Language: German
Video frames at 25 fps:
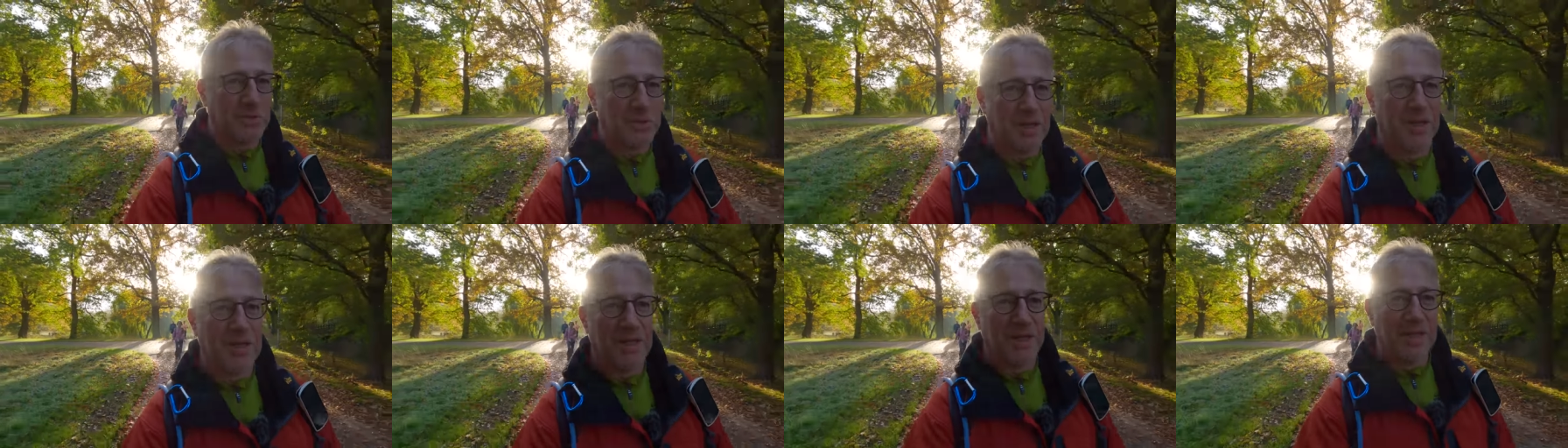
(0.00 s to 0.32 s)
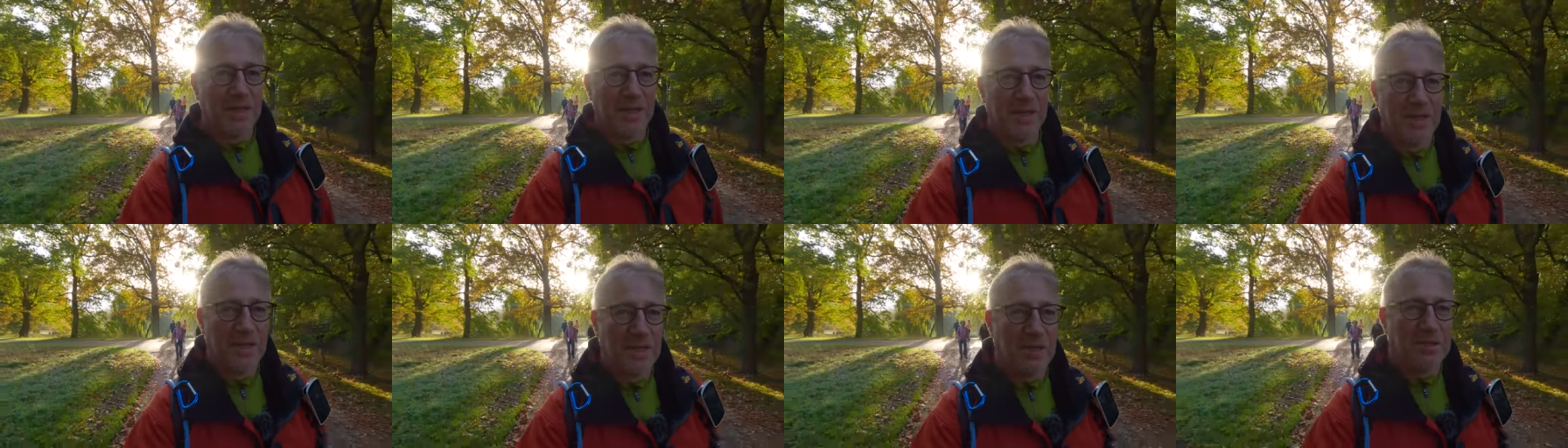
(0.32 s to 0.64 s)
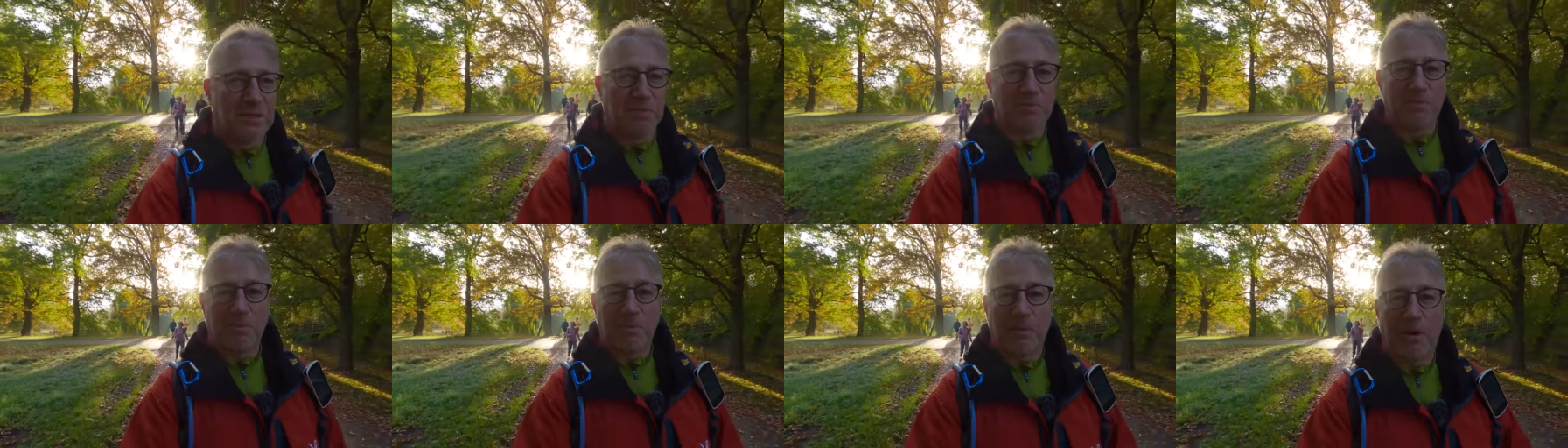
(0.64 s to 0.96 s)
Da
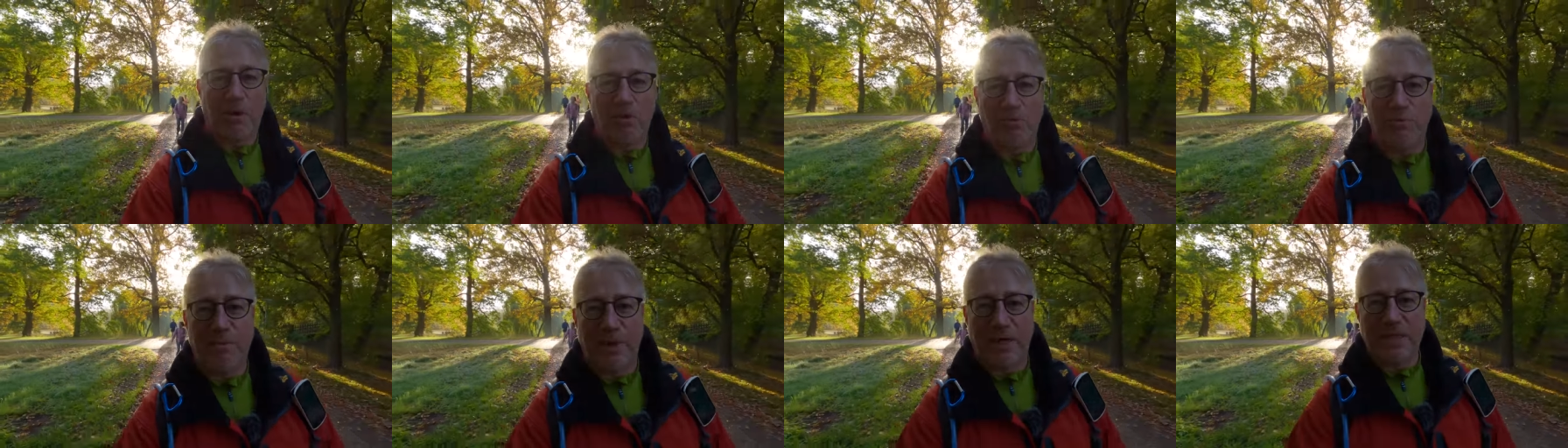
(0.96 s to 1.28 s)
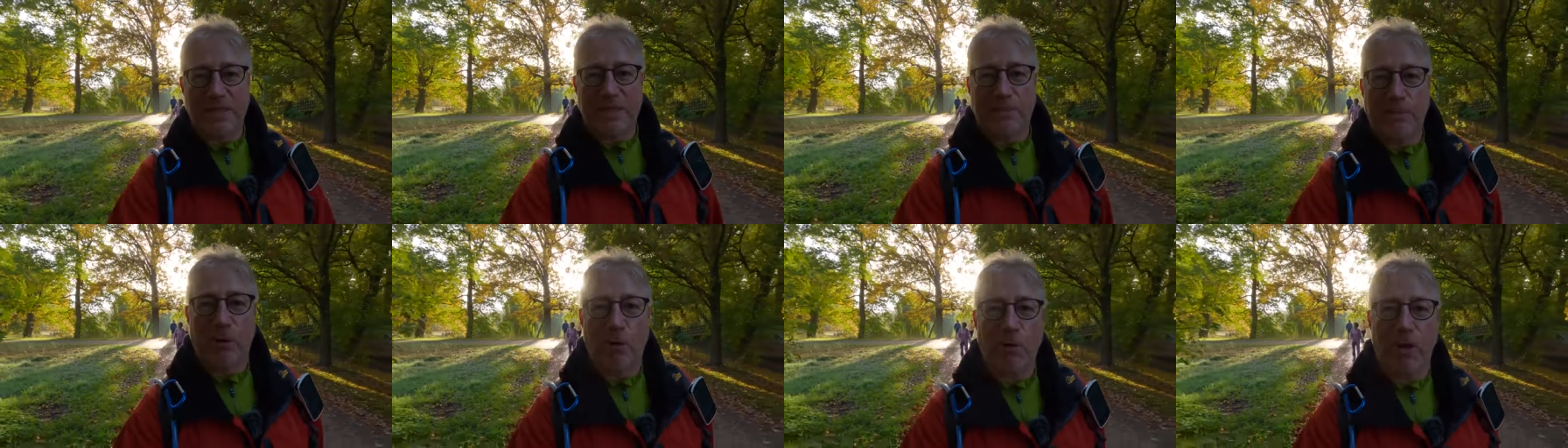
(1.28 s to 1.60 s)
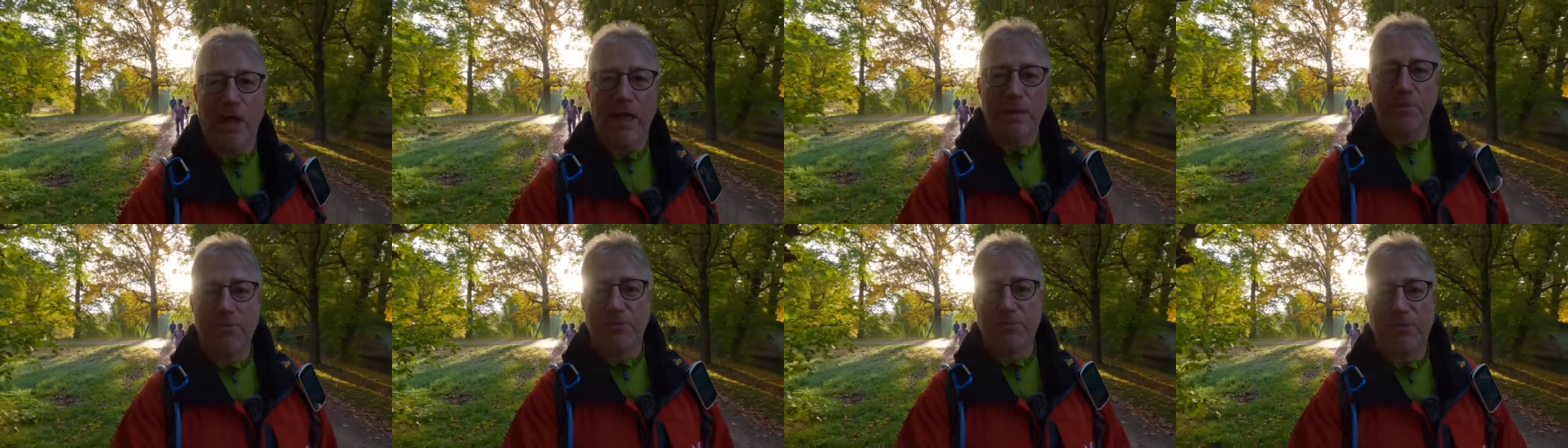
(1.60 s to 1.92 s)
müssen wir mal aufpassen, die haben auch
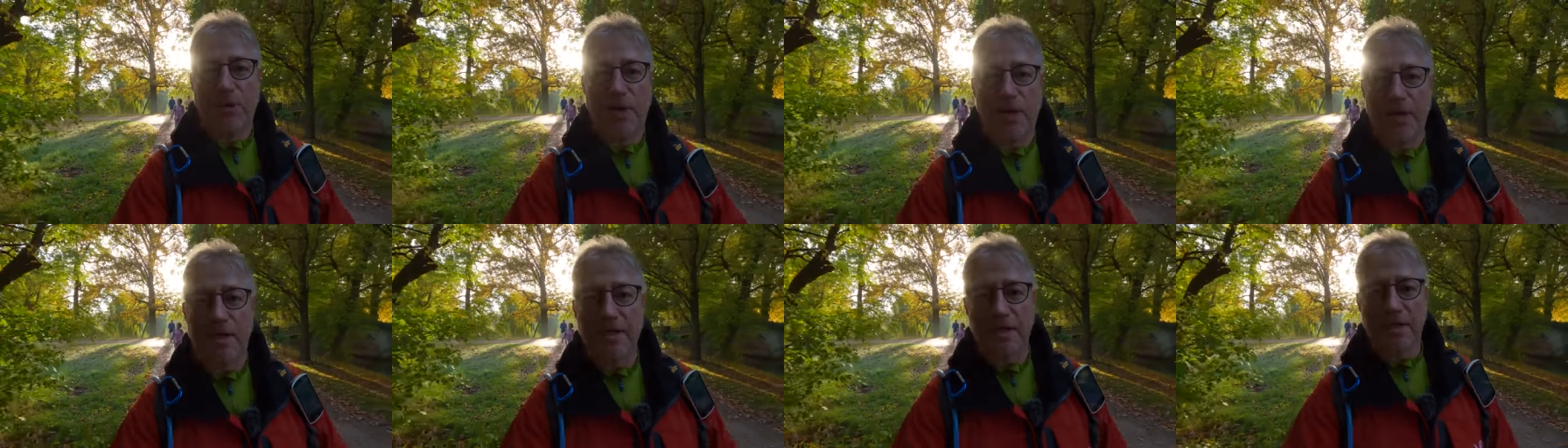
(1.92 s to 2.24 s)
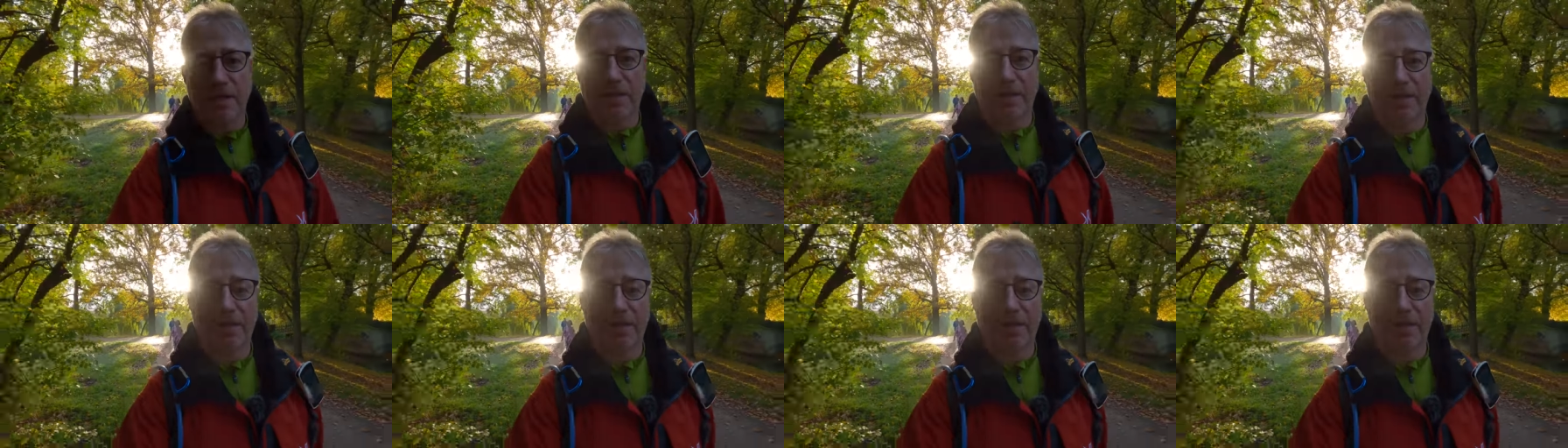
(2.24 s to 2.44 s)
gelbe Pfeile,